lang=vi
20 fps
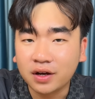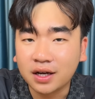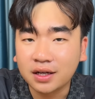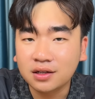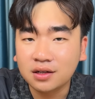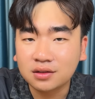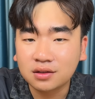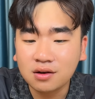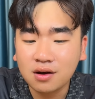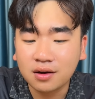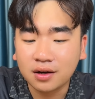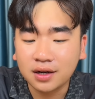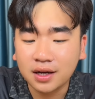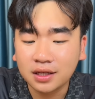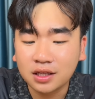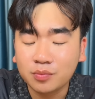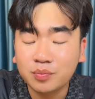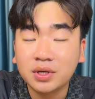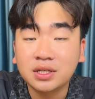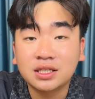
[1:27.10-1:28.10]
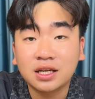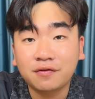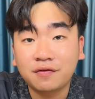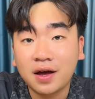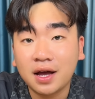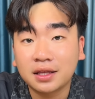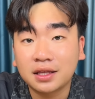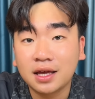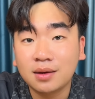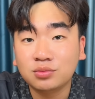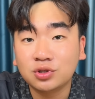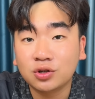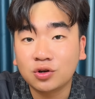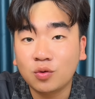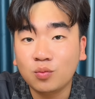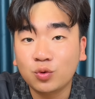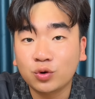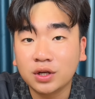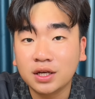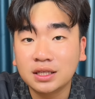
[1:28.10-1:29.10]
cái nước tương ở đây thì mình sẽ pha thêm cho
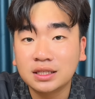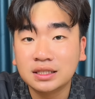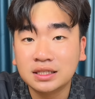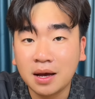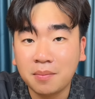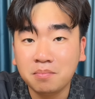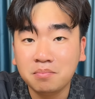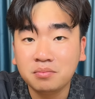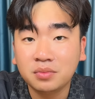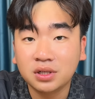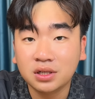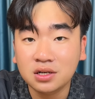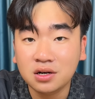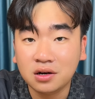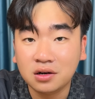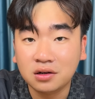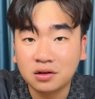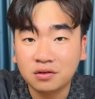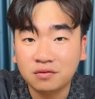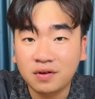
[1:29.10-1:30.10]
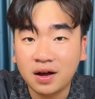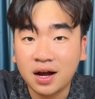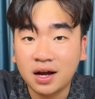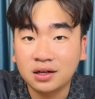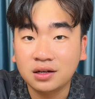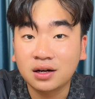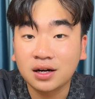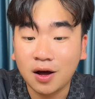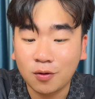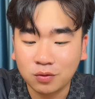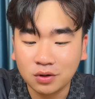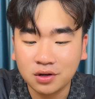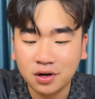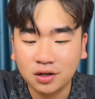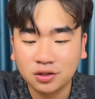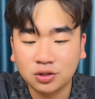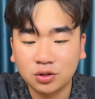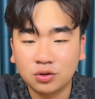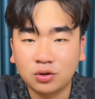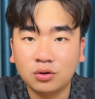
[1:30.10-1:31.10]
nó một ít giấm, đường và nước lọc
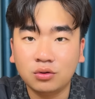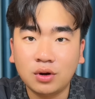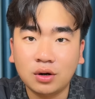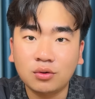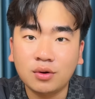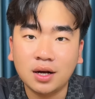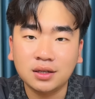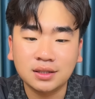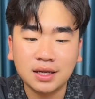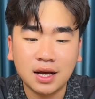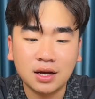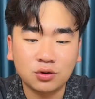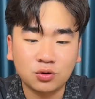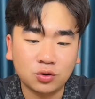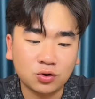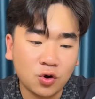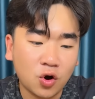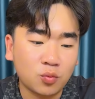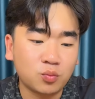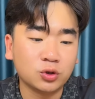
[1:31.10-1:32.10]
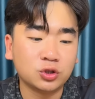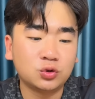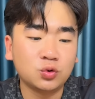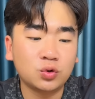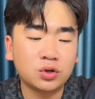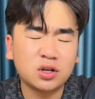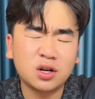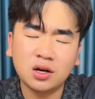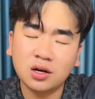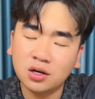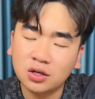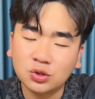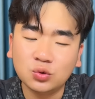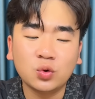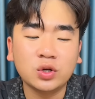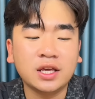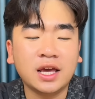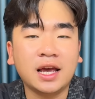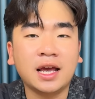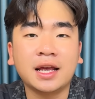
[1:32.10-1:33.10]
nữa cho nó loãng loãng ra, còn ngọt một chút, hơi
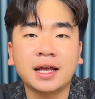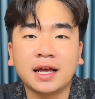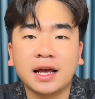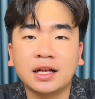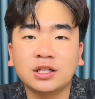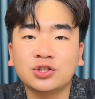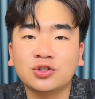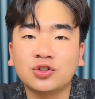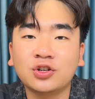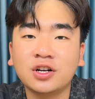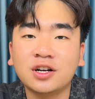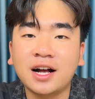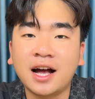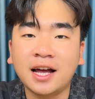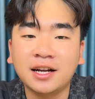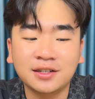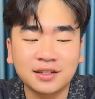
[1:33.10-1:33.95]
chua nhẹ, ăn cho nó đỡ ngán